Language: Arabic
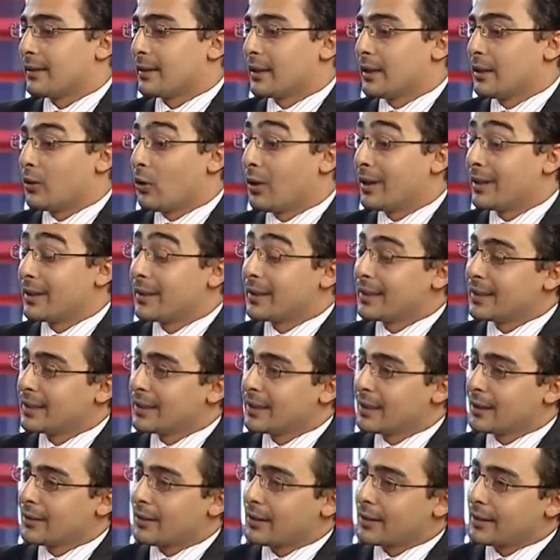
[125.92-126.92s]
اللي هو
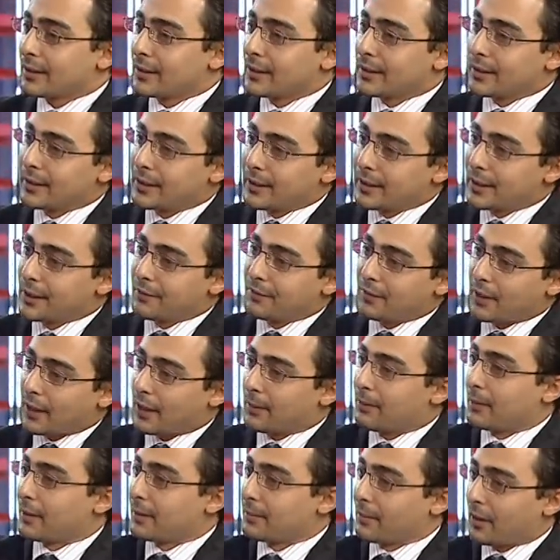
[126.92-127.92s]
يقدر
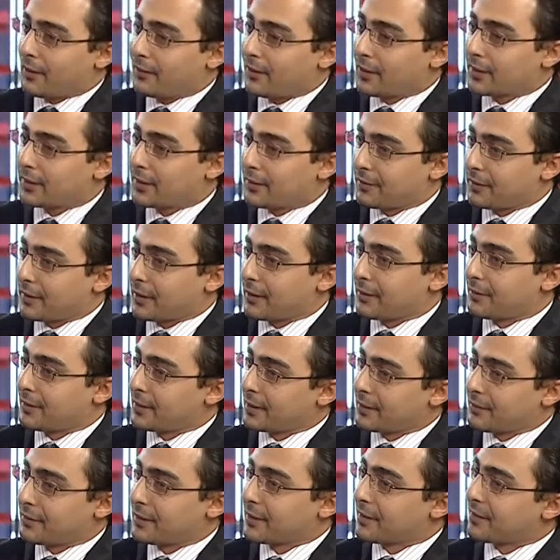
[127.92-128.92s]
يفتح محفظه
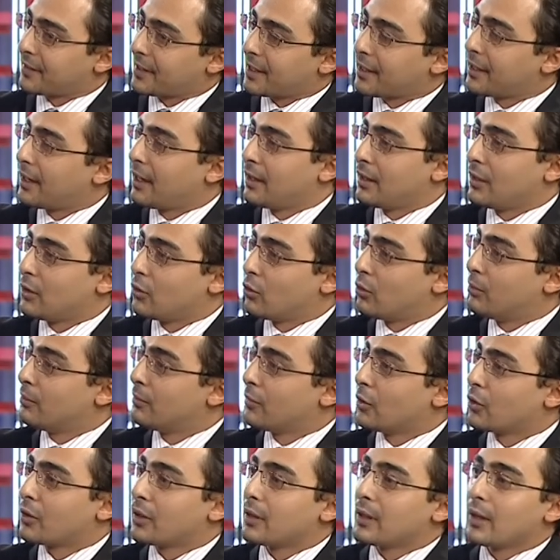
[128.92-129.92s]
في خلال
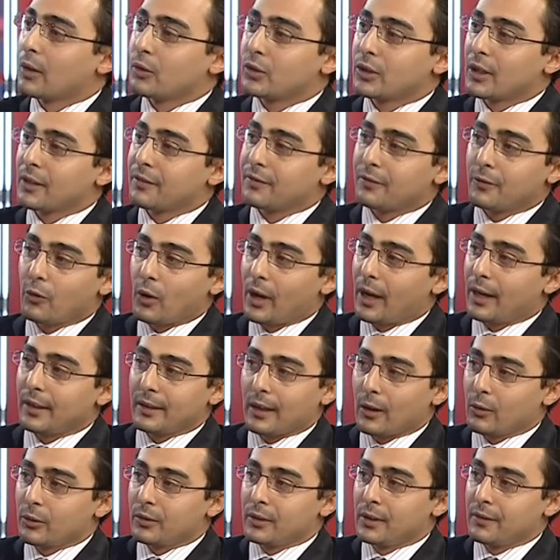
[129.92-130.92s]
اليوم ممكن لو شاف
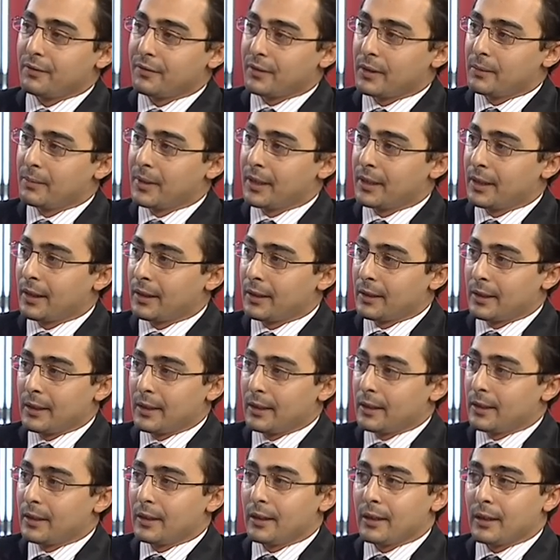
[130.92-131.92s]
واحد او 2%
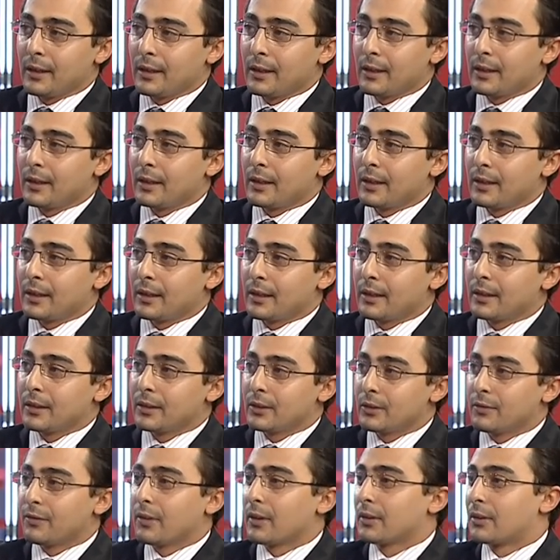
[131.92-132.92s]
آه،
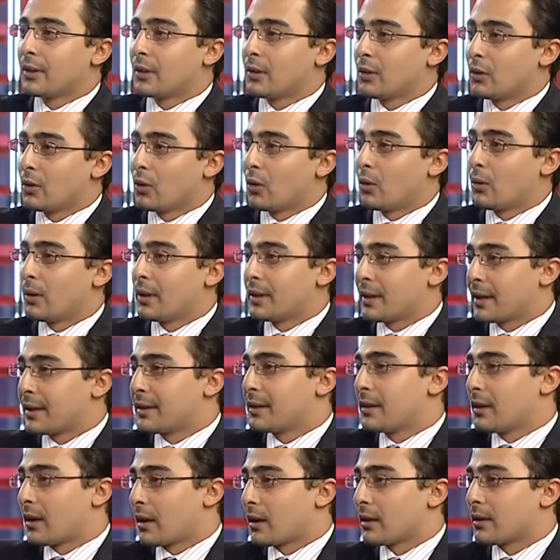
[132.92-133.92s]
يفضل اللي هو
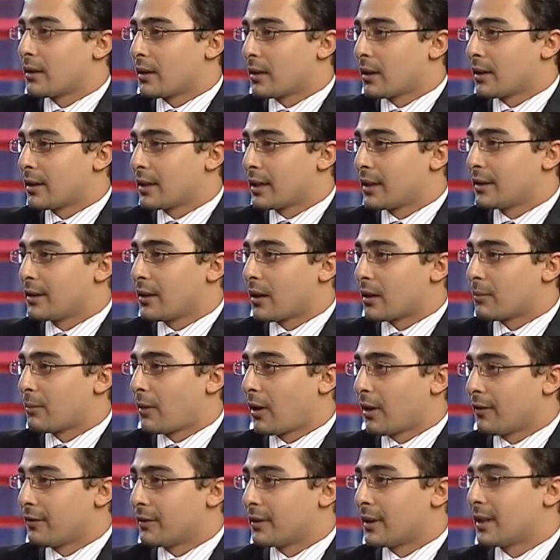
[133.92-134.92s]
يجني آه، يجني
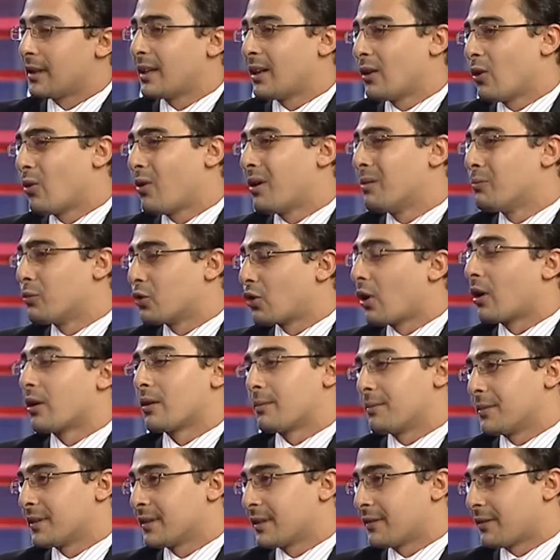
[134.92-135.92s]
ارباح في ده, ده اللي هو
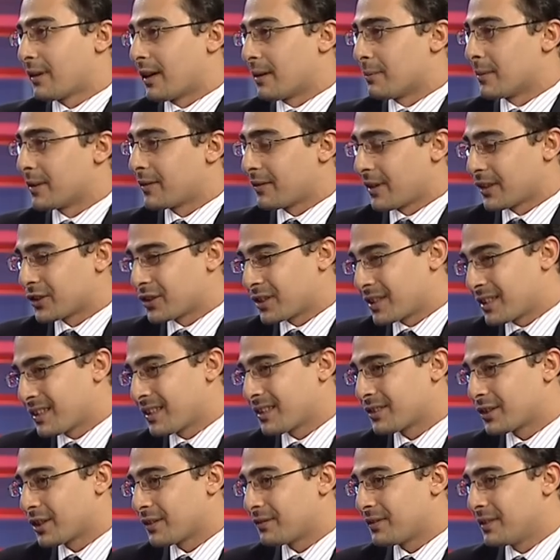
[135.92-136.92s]
المضارب بصفه عامه فعشان
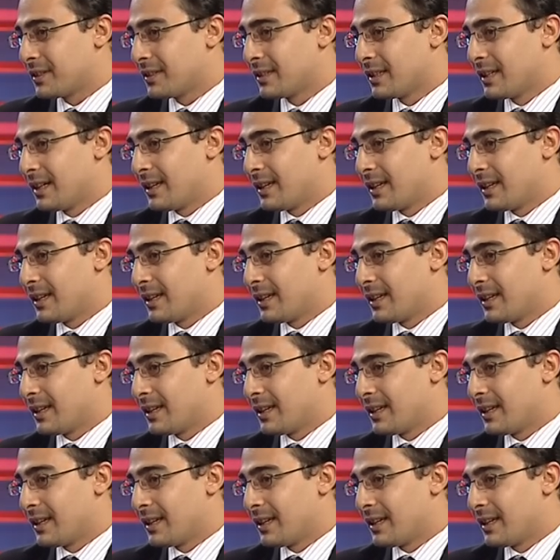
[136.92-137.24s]
كده شايفين